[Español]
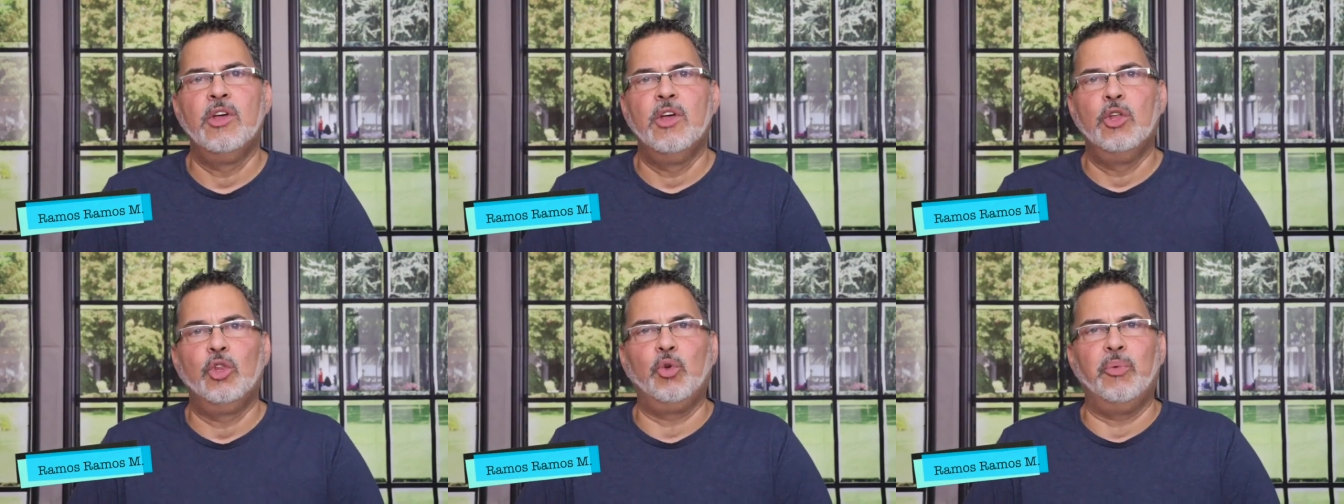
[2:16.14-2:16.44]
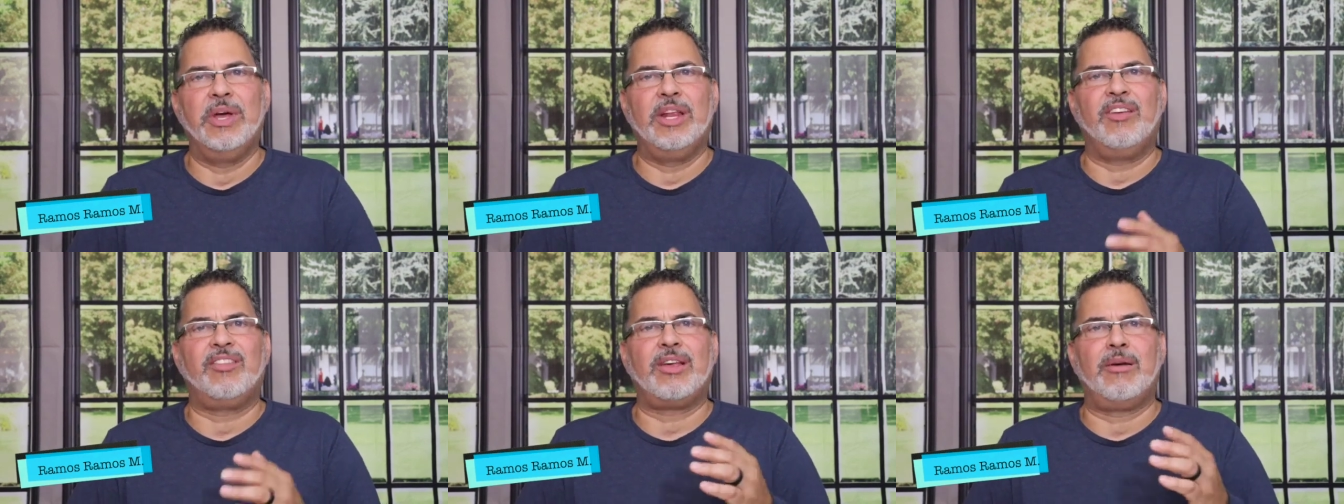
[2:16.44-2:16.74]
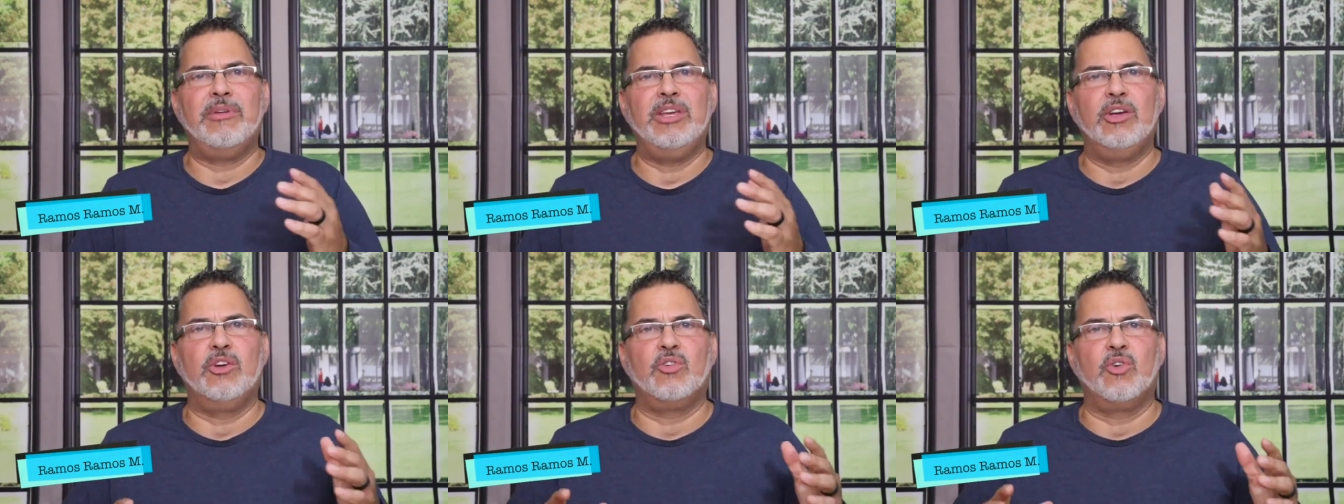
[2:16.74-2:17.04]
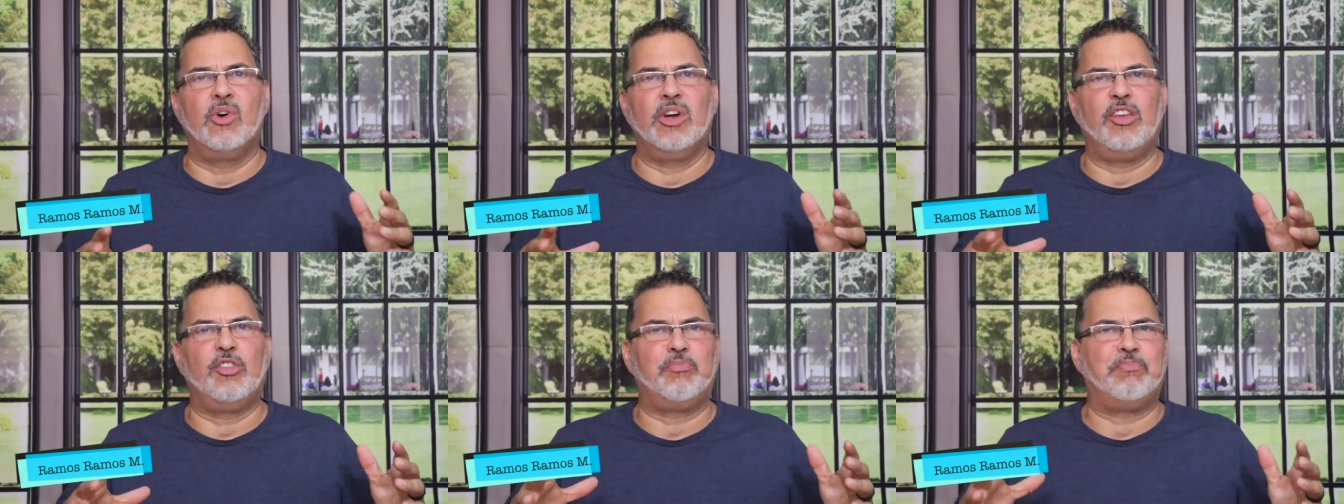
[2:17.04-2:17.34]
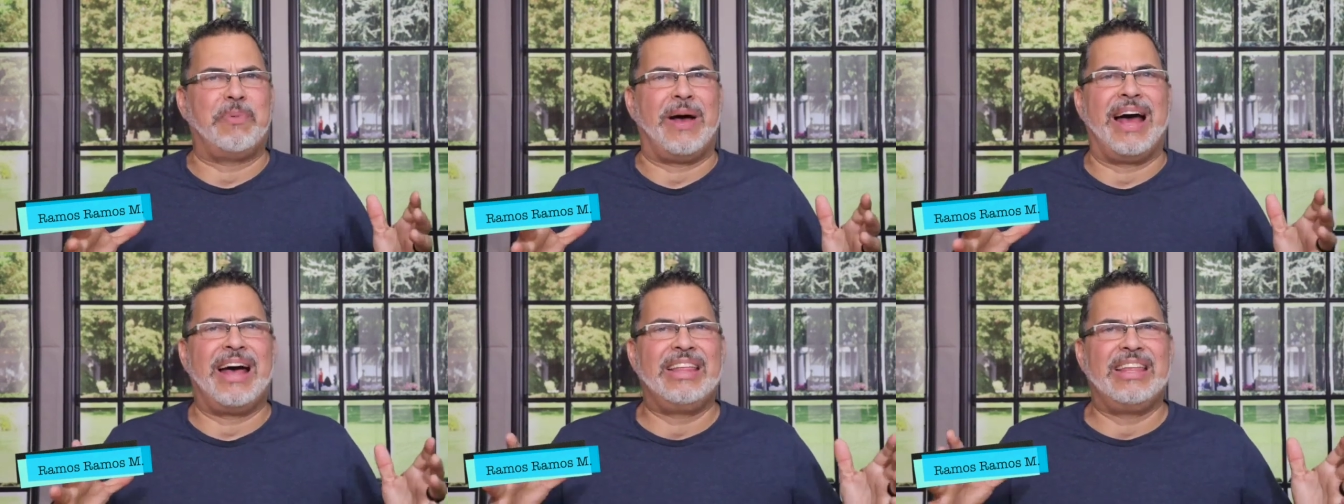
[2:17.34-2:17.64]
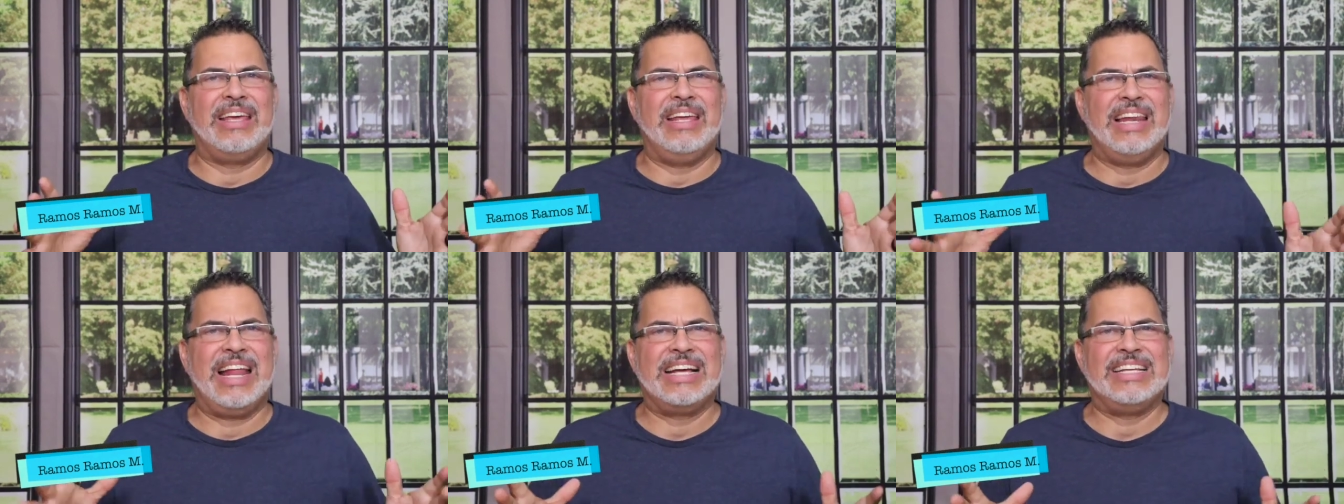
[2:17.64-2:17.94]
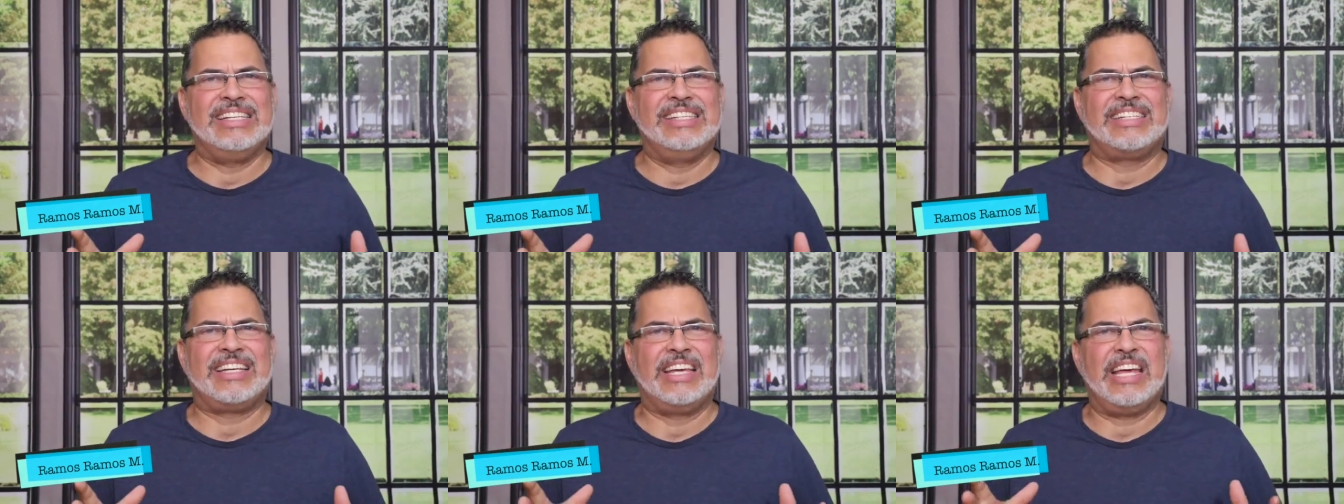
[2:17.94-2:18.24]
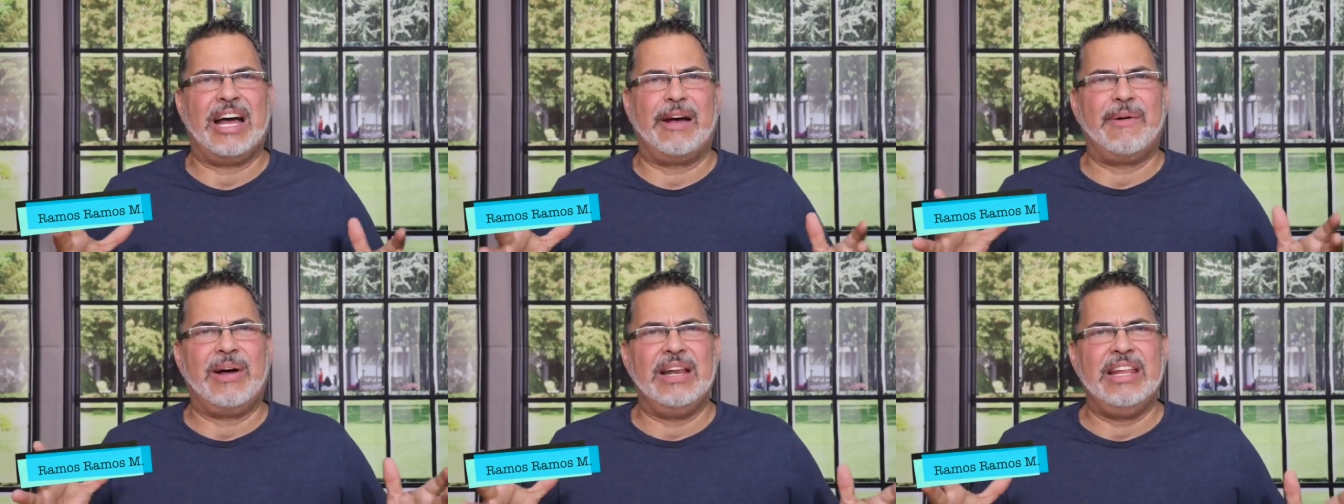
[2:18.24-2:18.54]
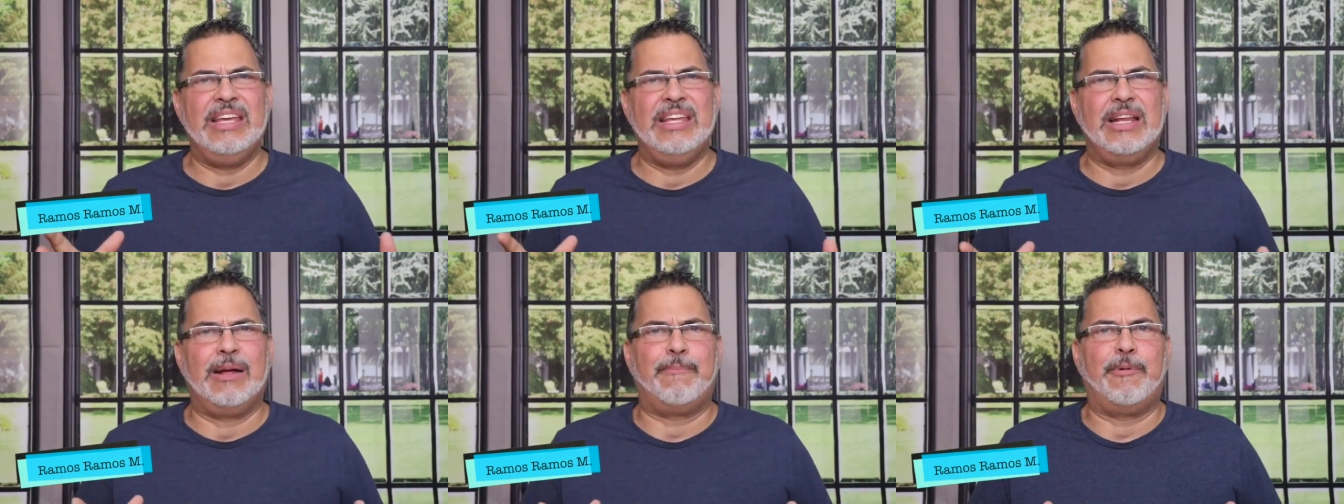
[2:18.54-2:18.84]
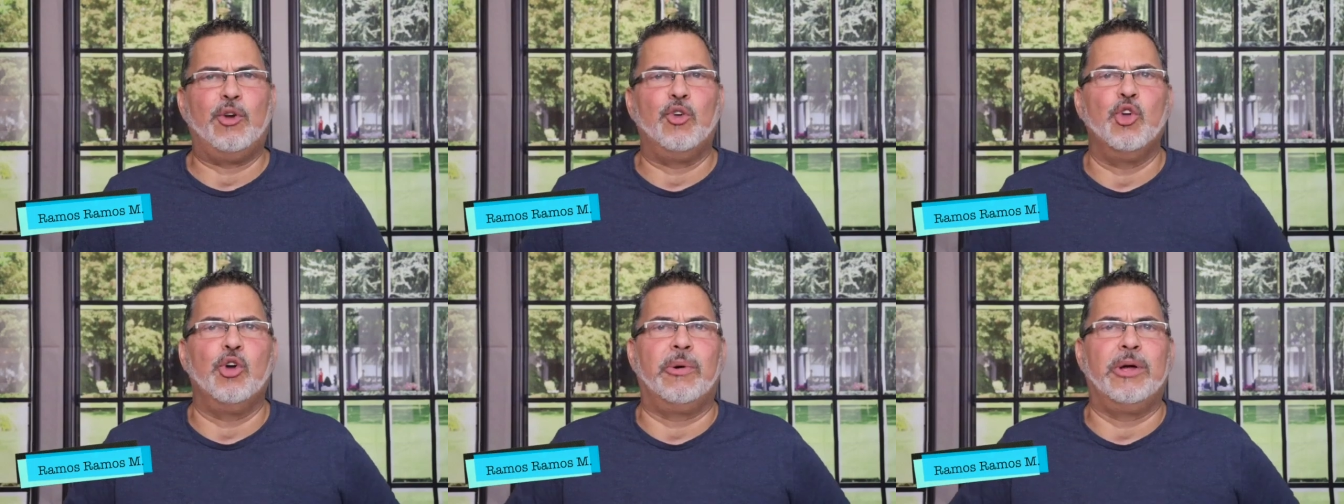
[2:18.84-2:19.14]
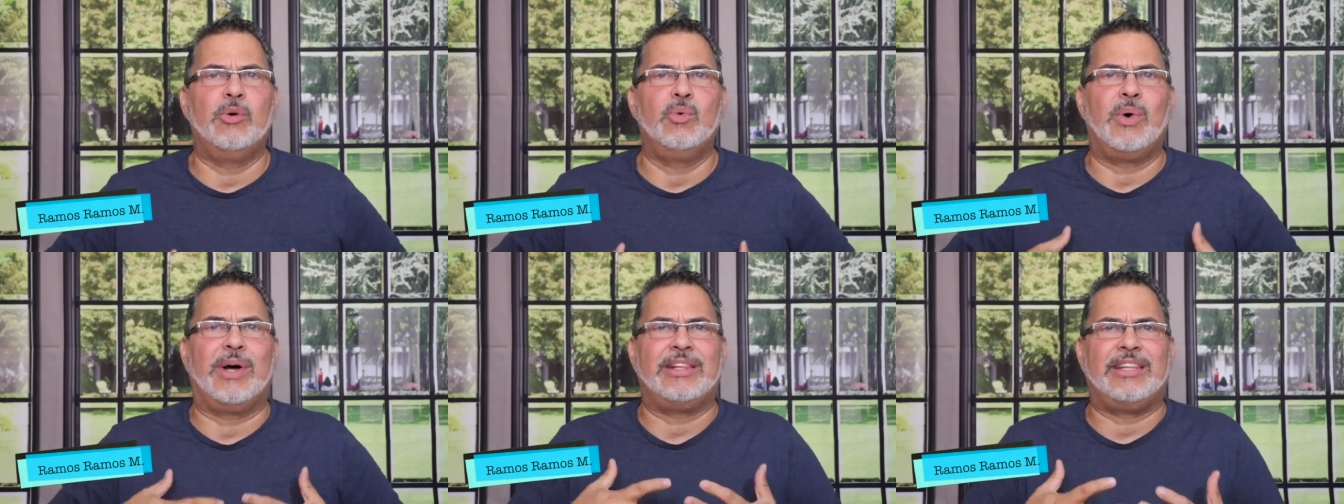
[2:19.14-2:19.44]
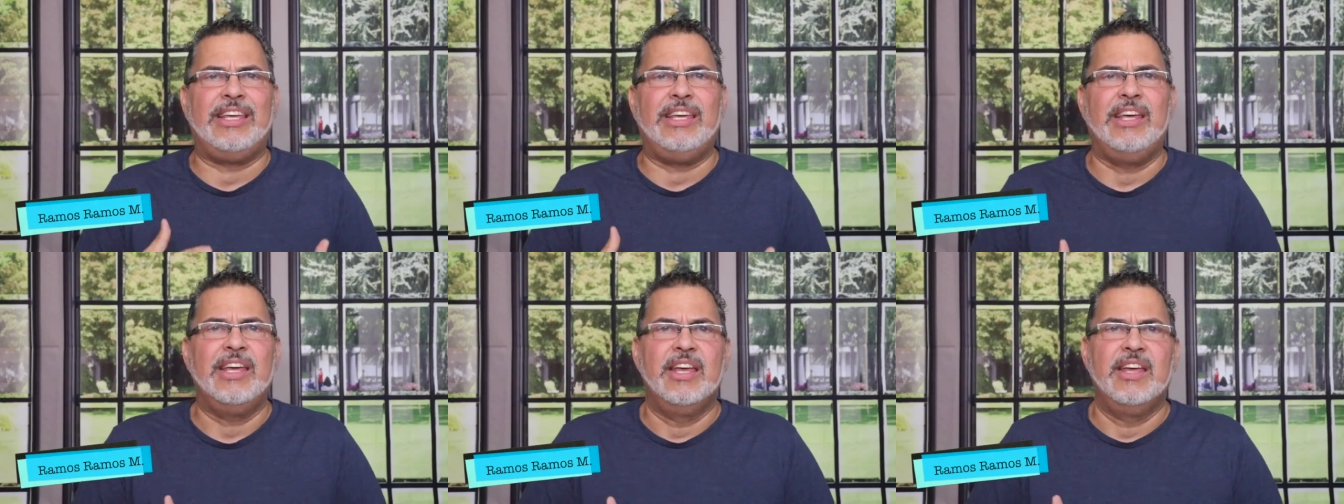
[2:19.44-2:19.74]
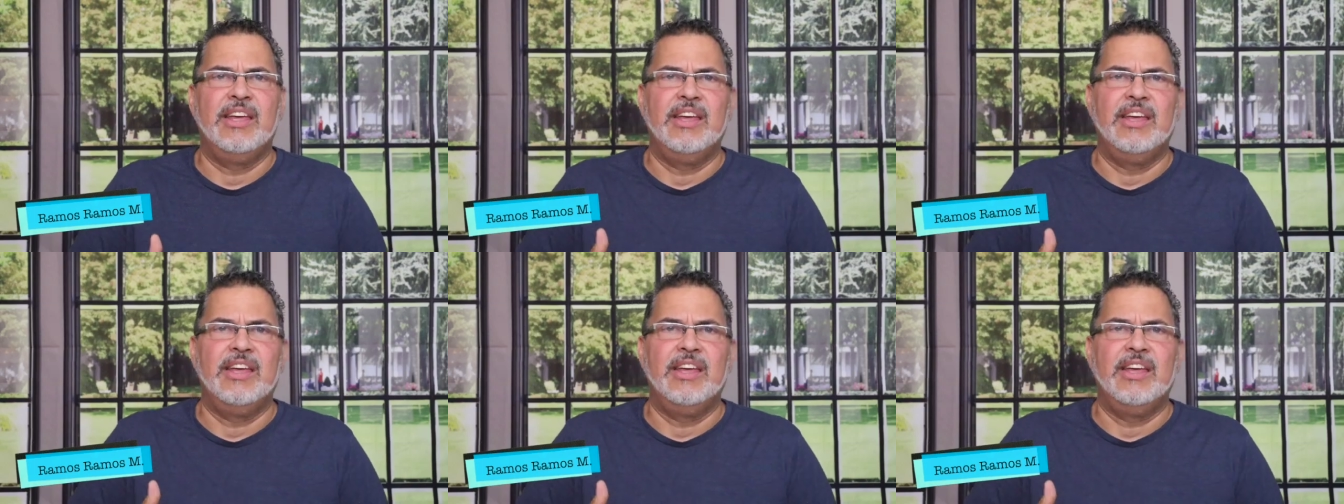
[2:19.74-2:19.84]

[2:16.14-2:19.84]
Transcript: tú vienes a mí con espada y lanza y jabalina, pero yo vengo a ti